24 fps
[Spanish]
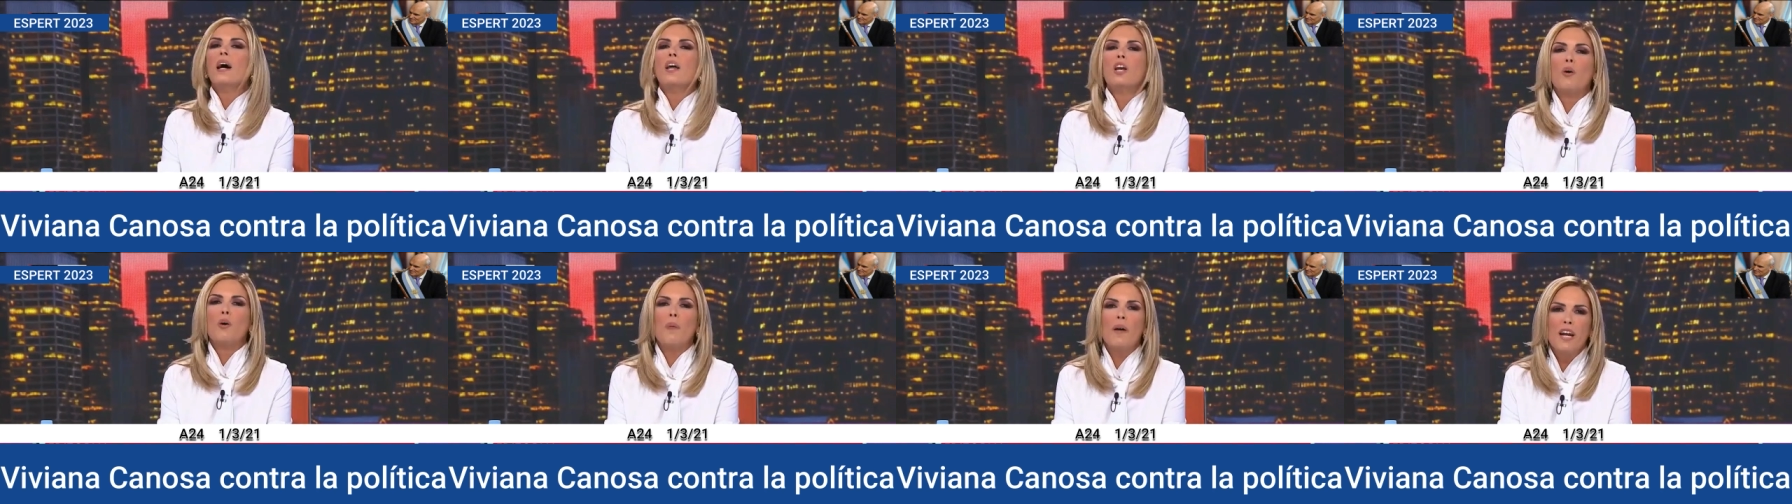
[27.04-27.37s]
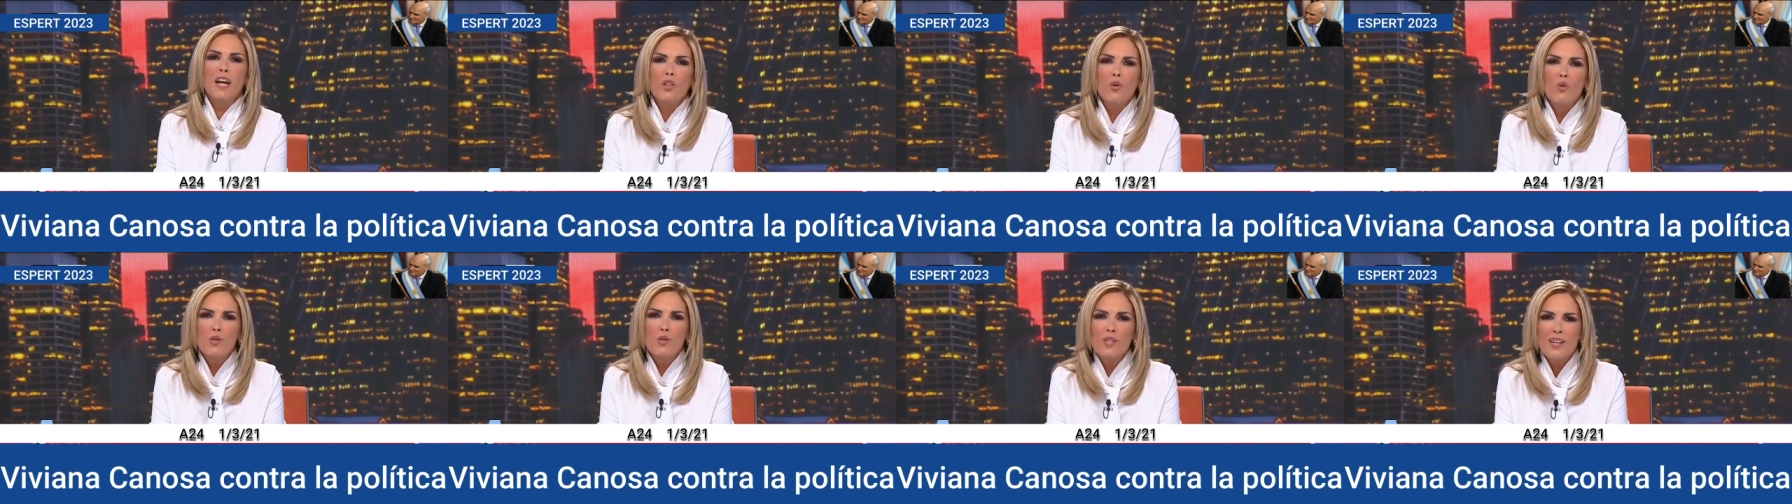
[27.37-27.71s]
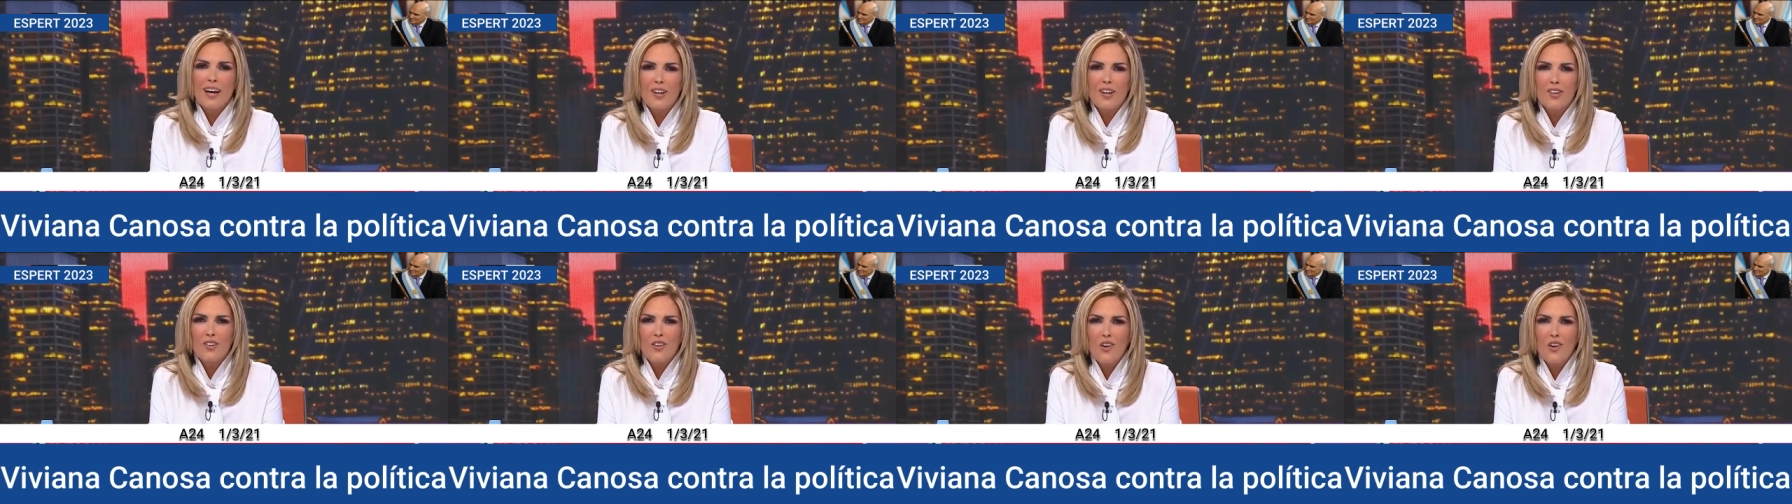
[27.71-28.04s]
Nos van a
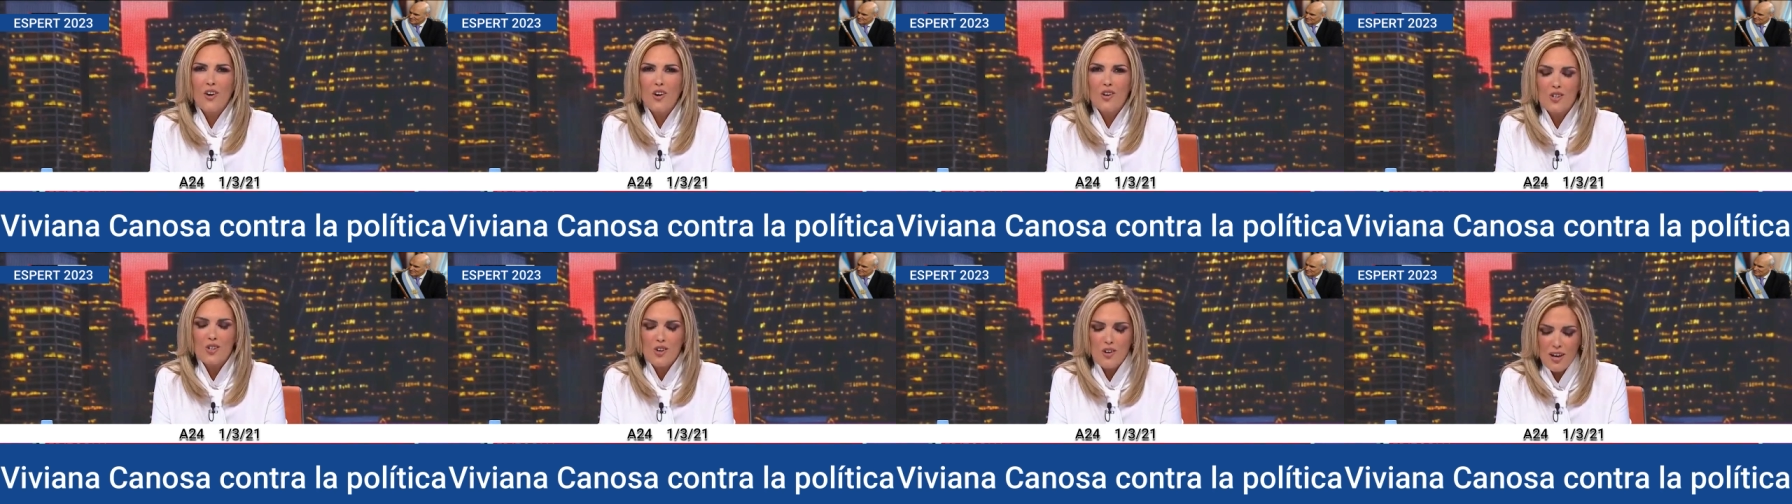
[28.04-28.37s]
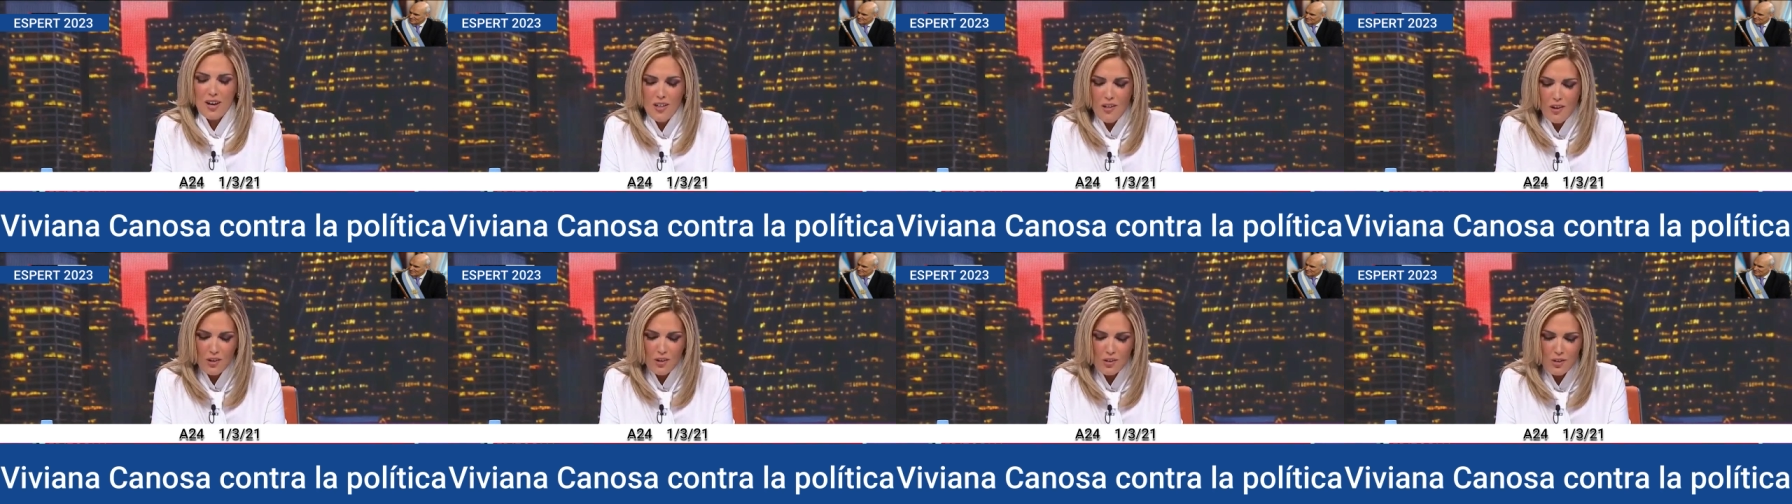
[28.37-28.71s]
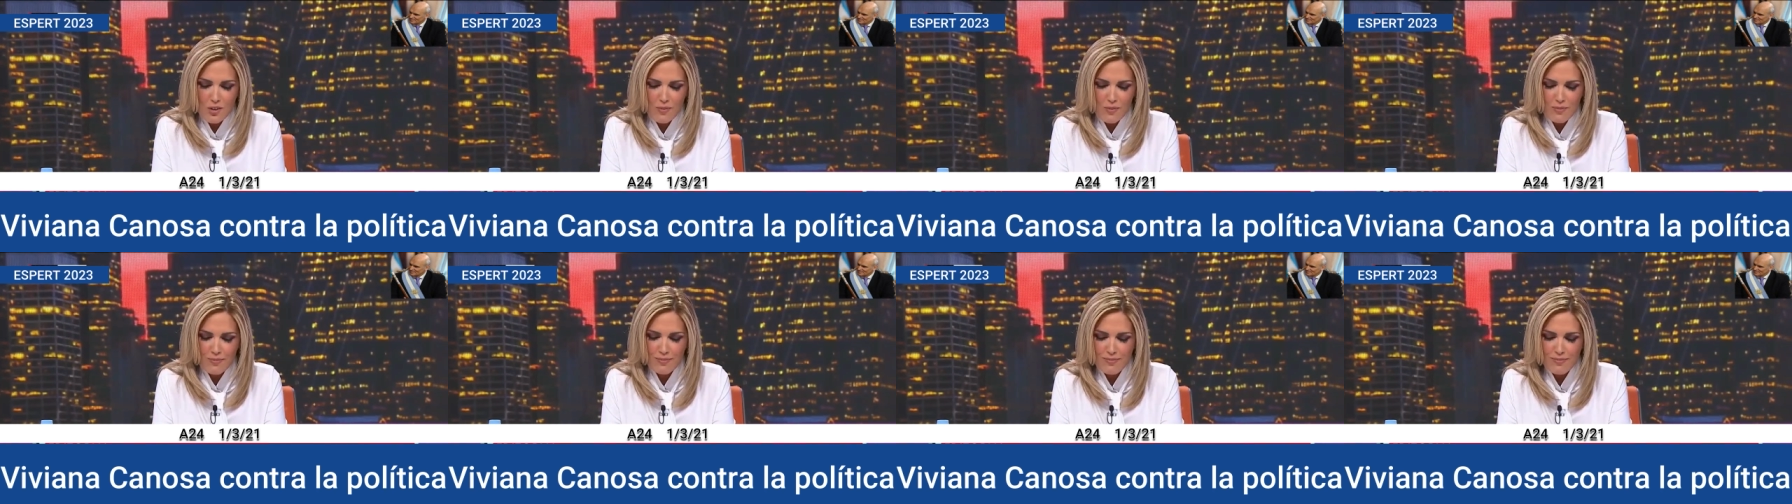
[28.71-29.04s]
endulzar todos los
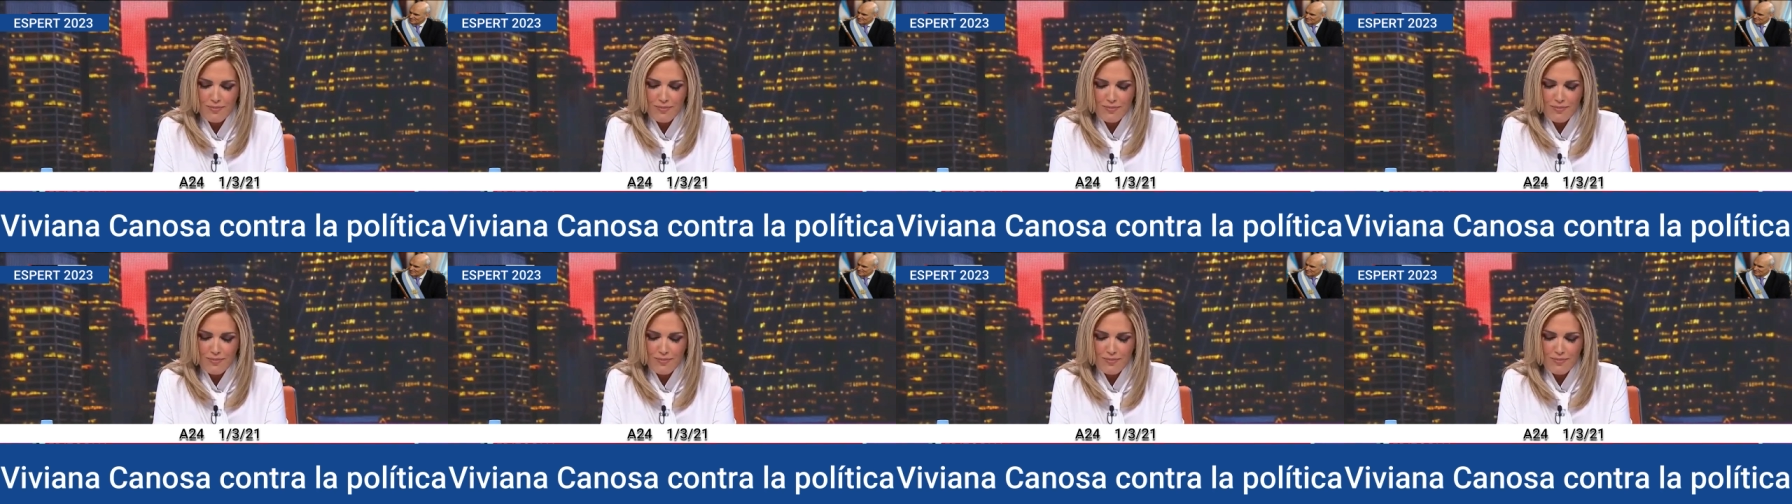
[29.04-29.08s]
oídos,